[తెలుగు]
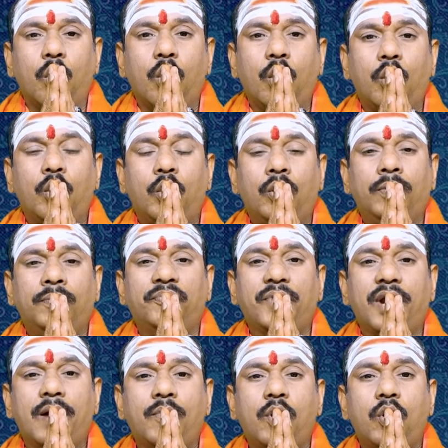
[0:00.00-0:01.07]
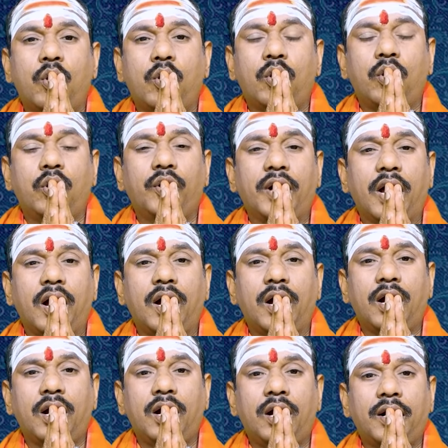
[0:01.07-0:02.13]
ఓం నమో
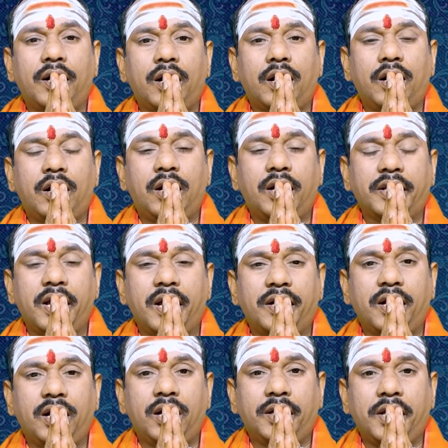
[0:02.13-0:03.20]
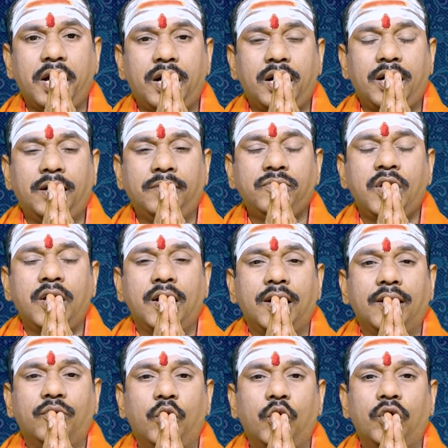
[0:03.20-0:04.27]
నారాయణాయ
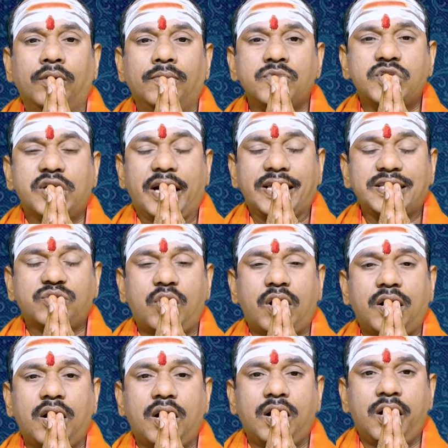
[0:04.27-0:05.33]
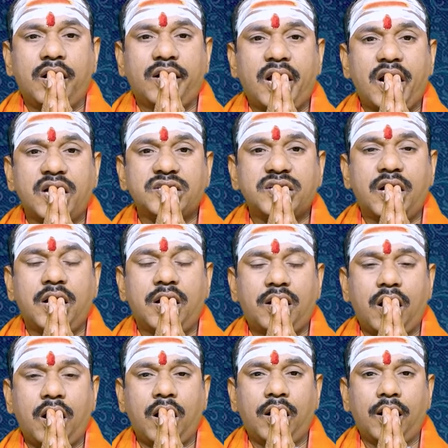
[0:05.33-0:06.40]
ఓం శ్రీ స్వర్ణాకర్షణ
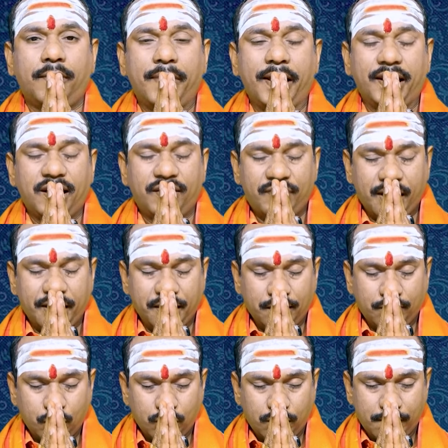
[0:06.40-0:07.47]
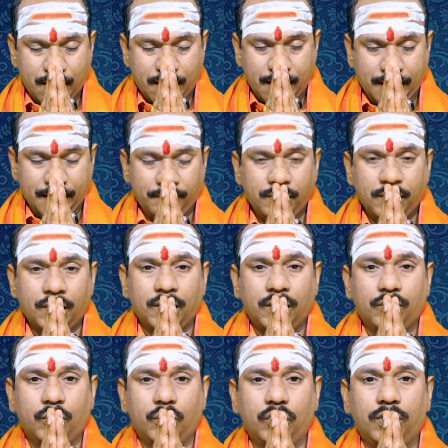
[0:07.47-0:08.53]
కాల భైరవాయ నమో నమ
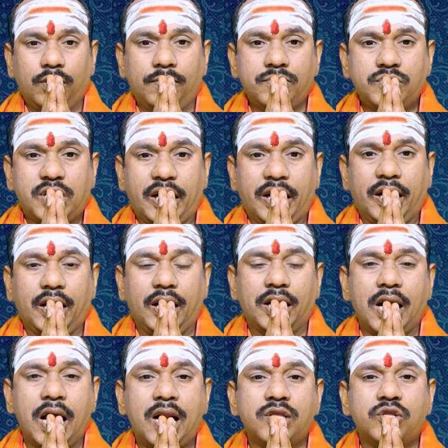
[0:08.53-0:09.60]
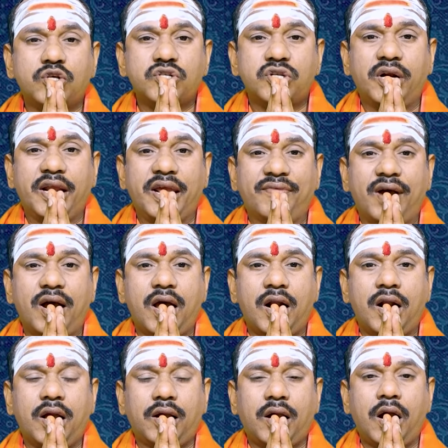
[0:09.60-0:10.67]
ఓం శ్రీ నరదృష్టి
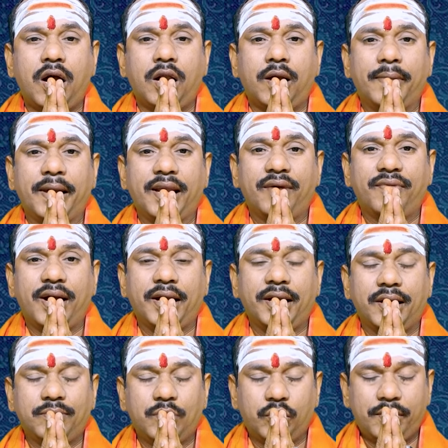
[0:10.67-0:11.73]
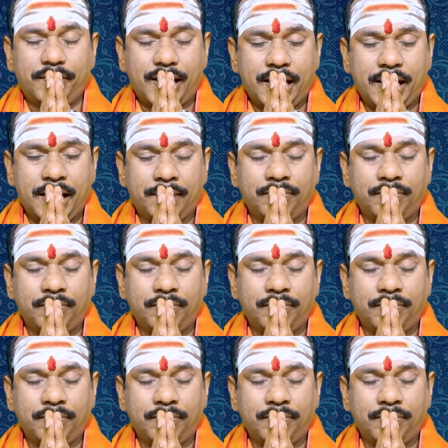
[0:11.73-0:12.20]
నివారణ కాల భైరవాయ నమో నమ